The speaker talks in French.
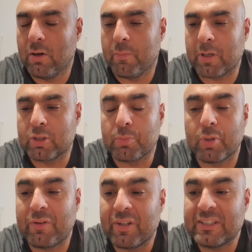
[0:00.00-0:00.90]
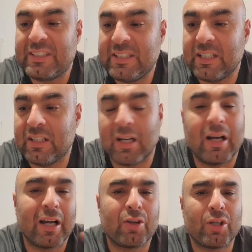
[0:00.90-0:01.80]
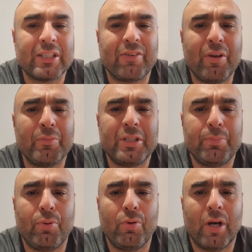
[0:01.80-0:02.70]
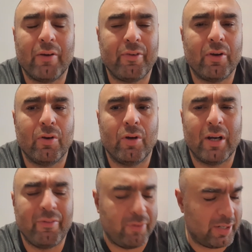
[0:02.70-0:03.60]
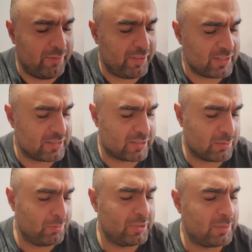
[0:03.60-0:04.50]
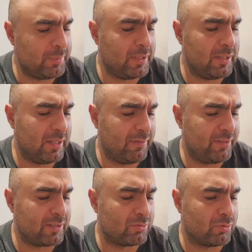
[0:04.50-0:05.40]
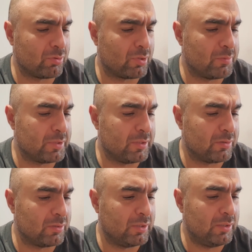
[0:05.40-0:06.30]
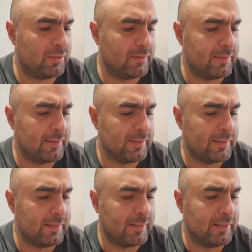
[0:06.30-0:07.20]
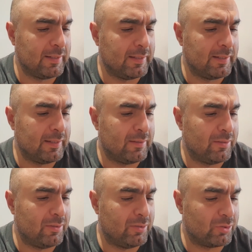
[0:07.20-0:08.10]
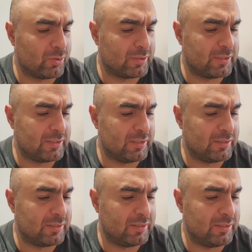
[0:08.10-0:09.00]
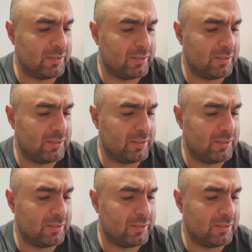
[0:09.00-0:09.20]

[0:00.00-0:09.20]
Par exemple, on avait un Z. Encore, ils avaient un petit peu euh, Avertz. Comment il s'appelle Avertz ou un truc comme ça. Attendez. Euh, je crois que c'est ça. C'est.